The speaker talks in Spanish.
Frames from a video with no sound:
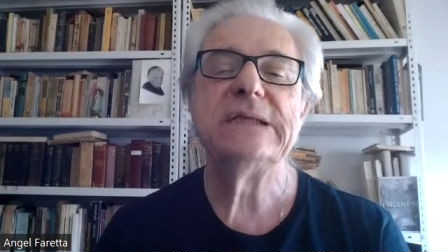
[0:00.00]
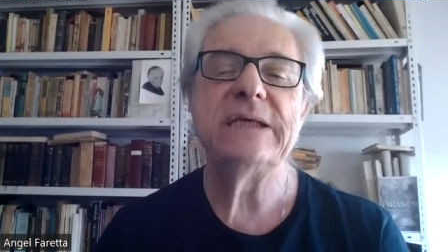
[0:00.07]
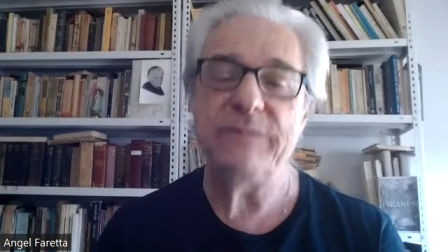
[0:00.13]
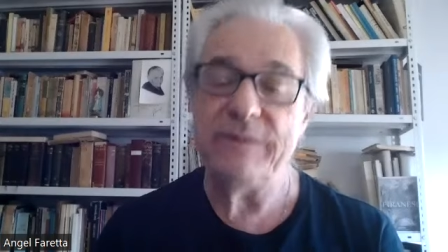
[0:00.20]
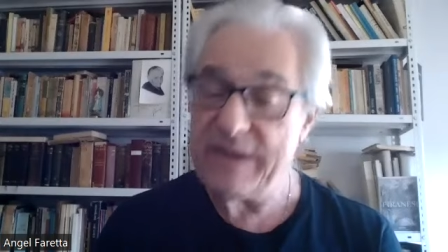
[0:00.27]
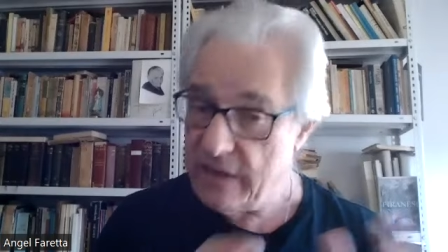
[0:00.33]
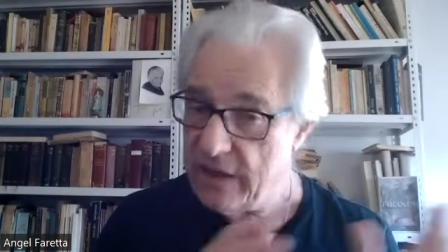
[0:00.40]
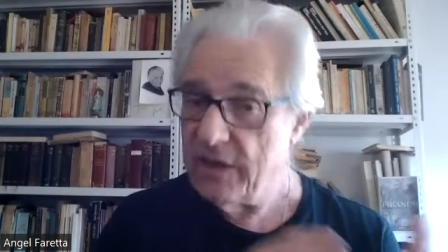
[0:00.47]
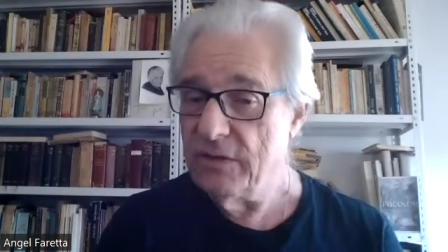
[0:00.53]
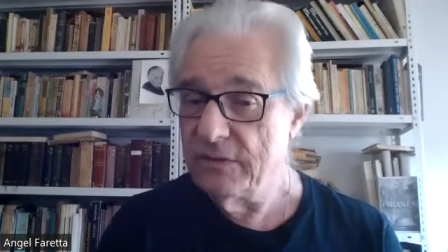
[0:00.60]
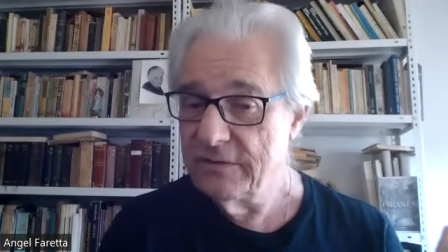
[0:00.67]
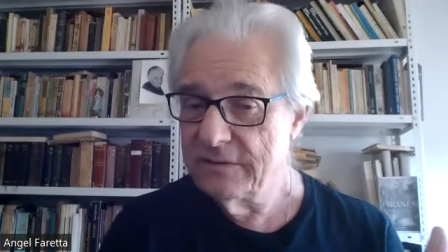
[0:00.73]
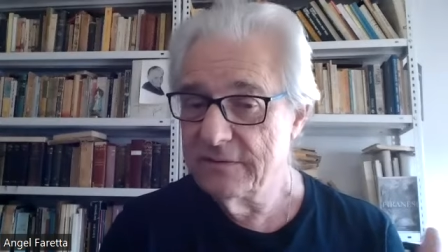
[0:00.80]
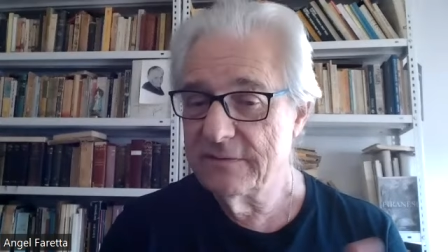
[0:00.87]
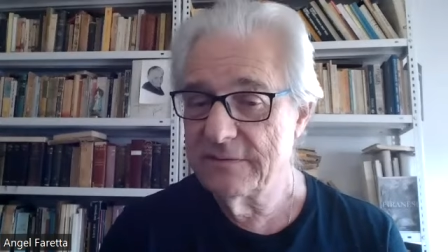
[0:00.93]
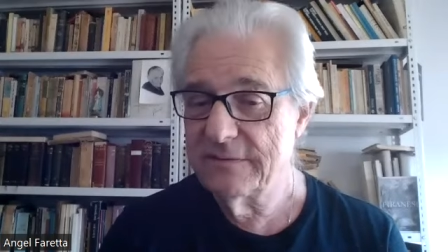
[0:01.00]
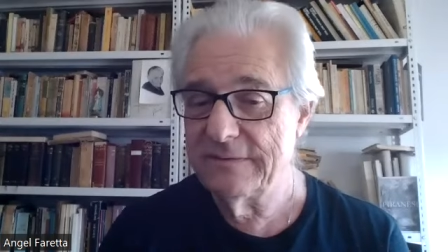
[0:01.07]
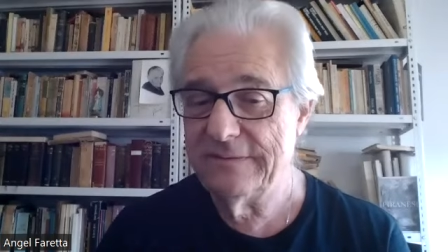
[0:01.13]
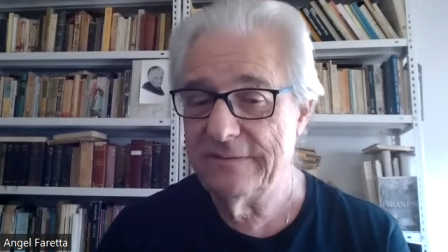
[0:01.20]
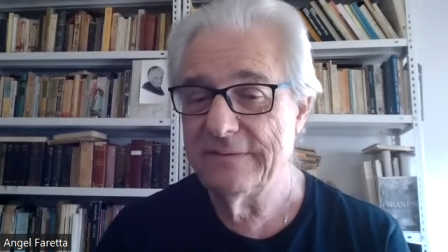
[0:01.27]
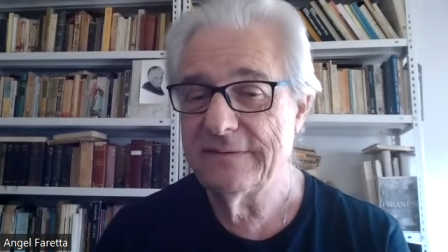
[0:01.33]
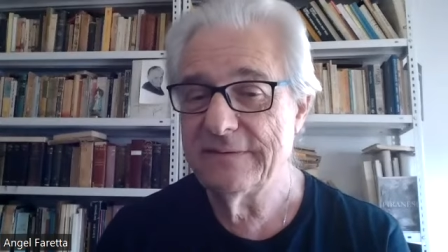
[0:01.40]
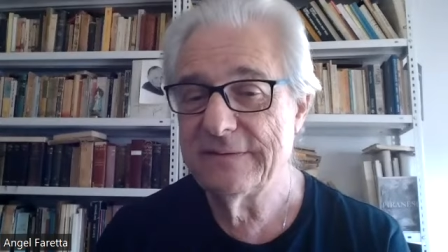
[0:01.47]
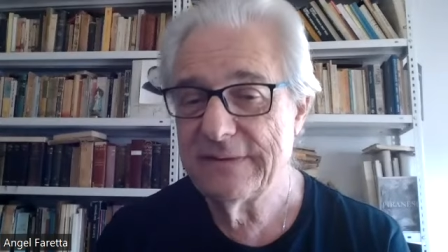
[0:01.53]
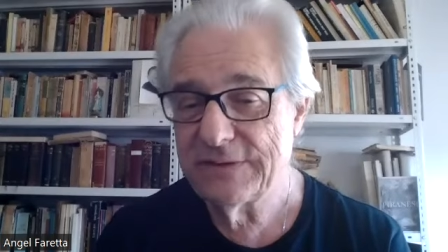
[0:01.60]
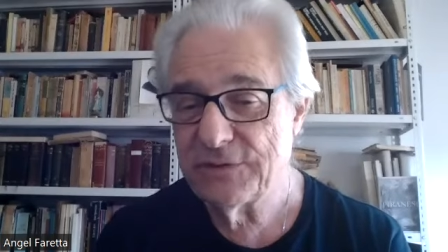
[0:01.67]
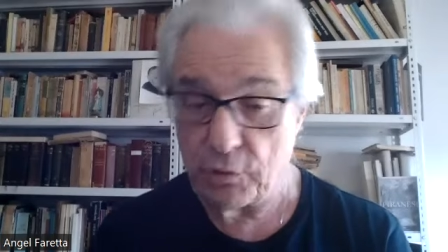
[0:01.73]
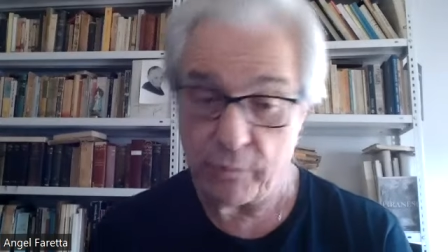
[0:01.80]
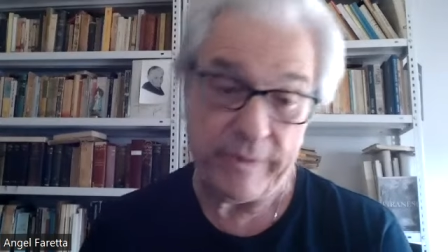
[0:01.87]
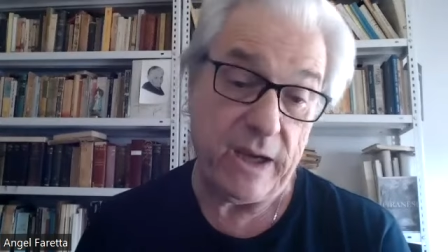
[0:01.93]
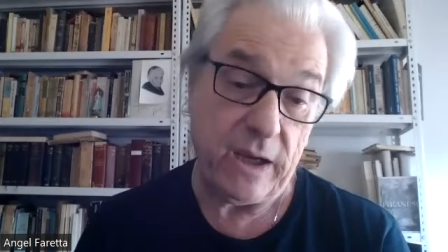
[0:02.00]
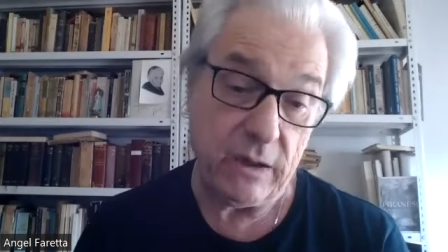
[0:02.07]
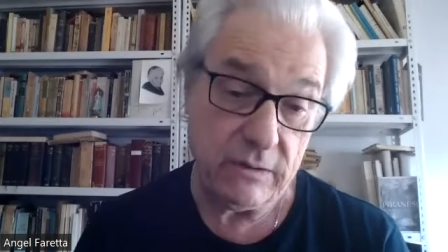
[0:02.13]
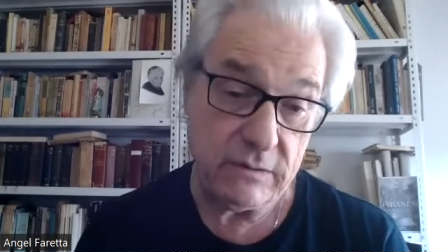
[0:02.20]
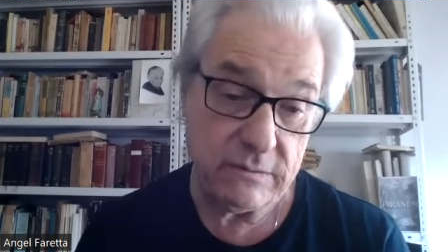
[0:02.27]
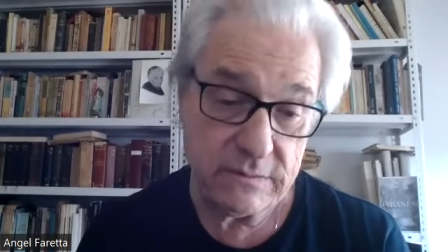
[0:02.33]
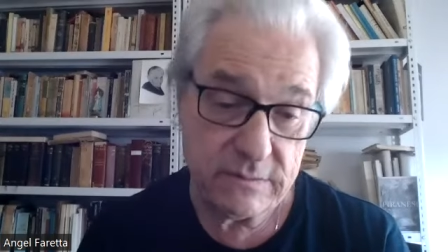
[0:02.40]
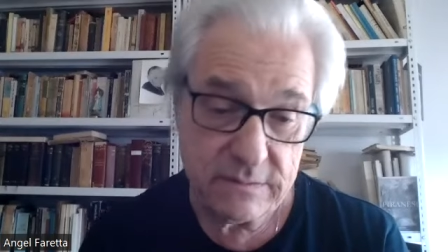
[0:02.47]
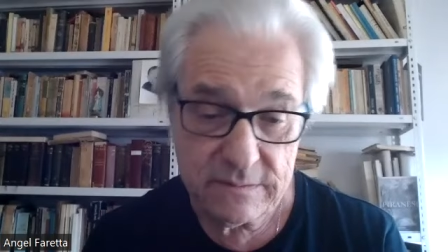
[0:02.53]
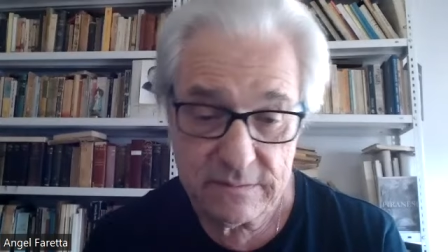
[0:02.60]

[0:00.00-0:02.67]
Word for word: y video, yo veo,